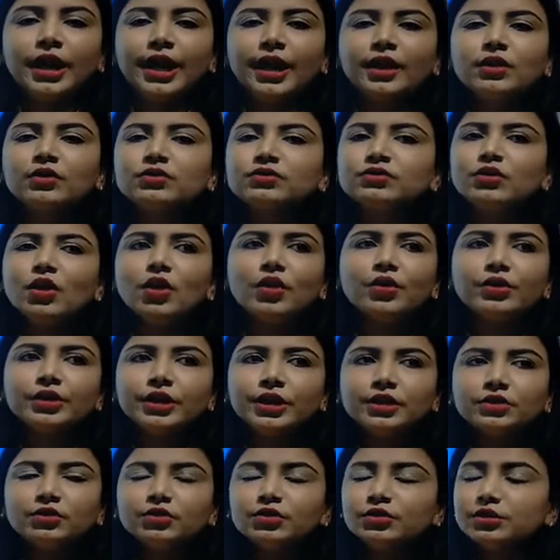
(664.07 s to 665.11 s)
এখন তখন
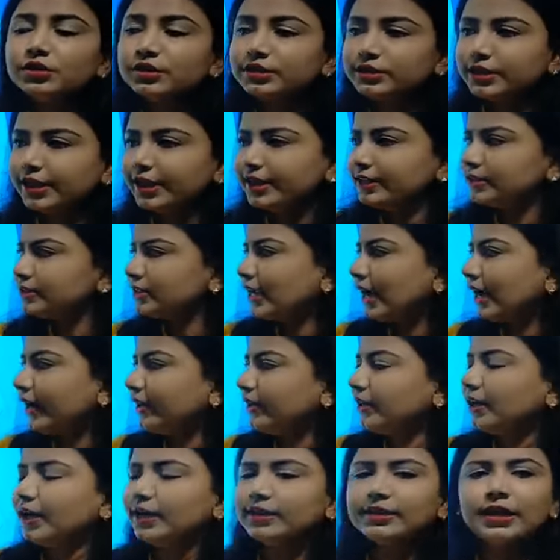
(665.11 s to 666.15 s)
কিন্তু সেই
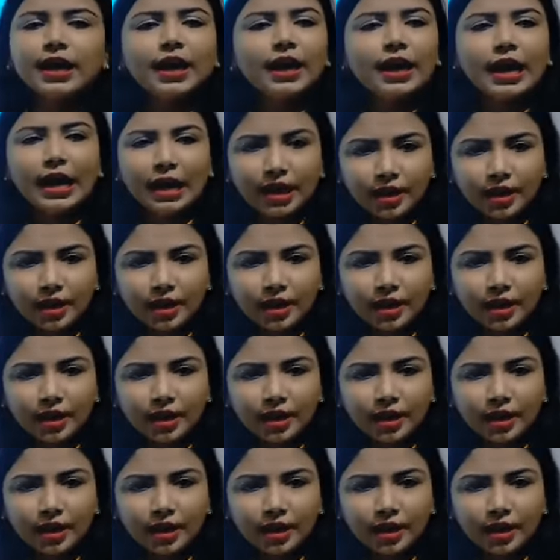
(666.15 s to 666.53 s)
শার্টটা তার